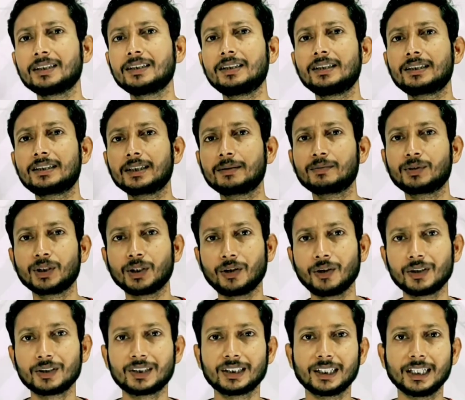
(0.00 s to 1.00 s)
চার্জিং সিস্টেম
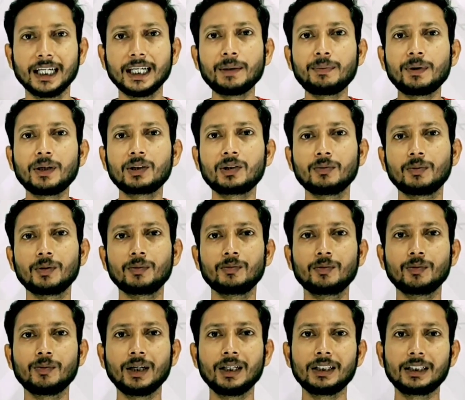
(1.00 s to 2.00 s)
দেওয়া হয়েছে এর ফলে তোমার
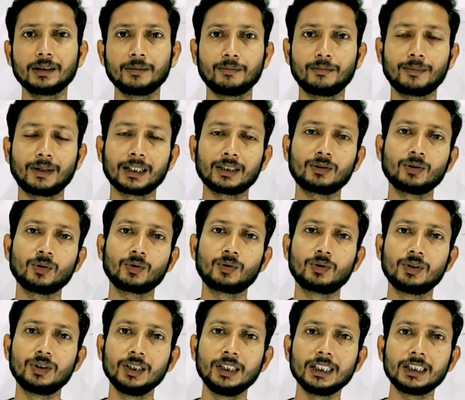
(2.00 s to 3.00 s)
মোবাইলটি মাত্র
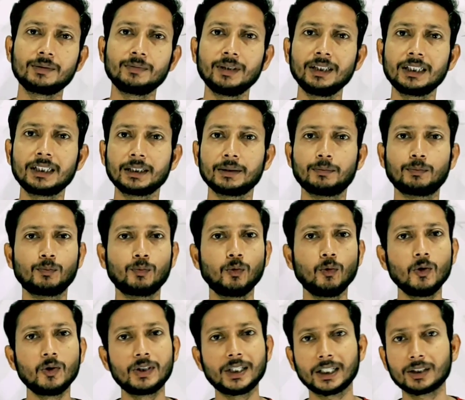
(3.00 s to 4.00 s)
তিরিশ মিনিটে
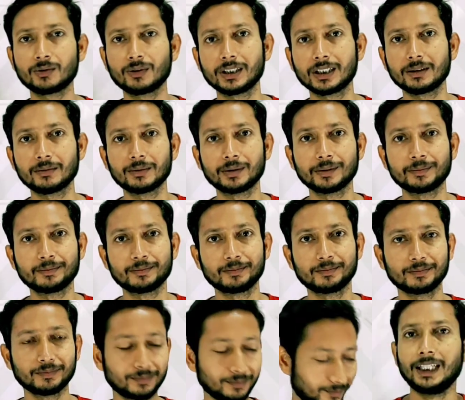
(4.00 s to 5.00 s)
ফুল চার্জ হয়ে যাবে
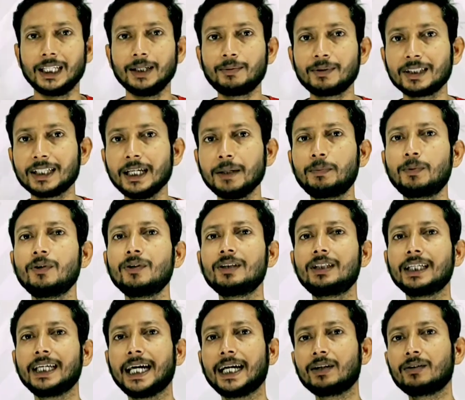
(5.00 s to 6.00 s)
এবং এই
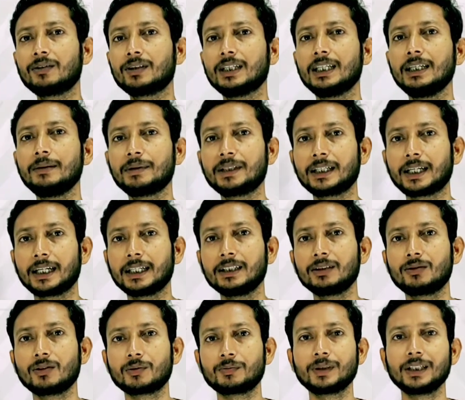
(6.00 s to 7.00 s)
ফোনটি অ্যান্ড্রয়েড ইলেভেনে
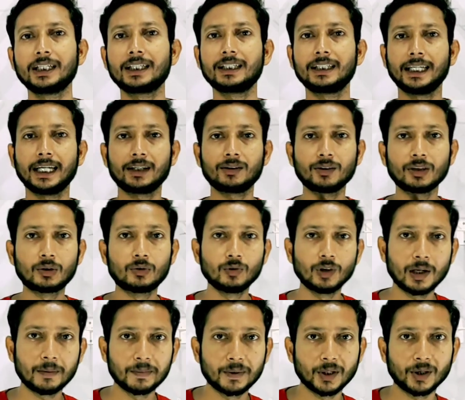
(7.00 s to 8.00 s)
রানিং করবে এখানে অ্যান্ড্রয়েড
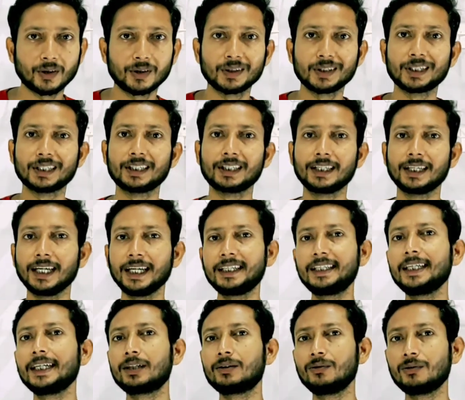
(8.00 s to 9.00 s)
টুয়েলভ দেওয়া হয়নি
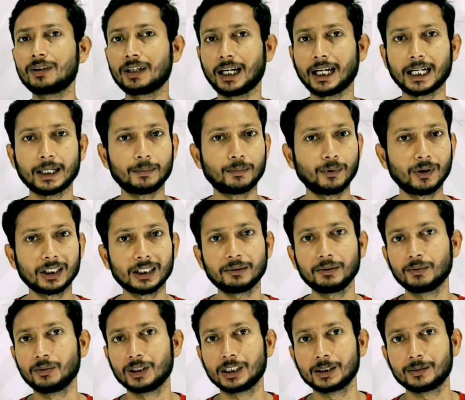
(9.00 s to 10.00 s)
এটি একটু খারাপ পয়েন্ট
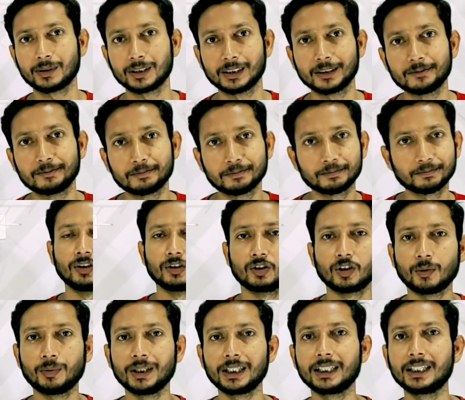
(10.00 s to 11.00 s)
আমি বলতে পারি
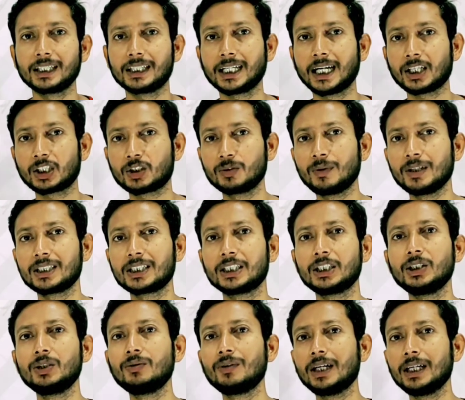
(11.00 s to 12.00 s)
তবে এখানে কাস্টমাইজ
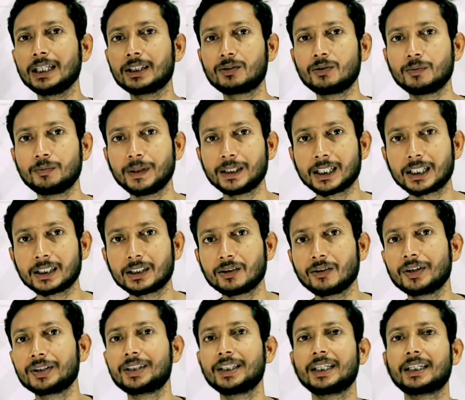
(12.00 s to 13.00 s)
ইউআই একটু বেটার
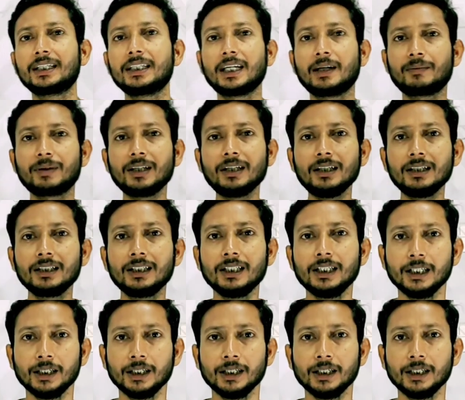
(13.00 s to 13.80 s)
দেওয়া হয়েছে এখানে আমরা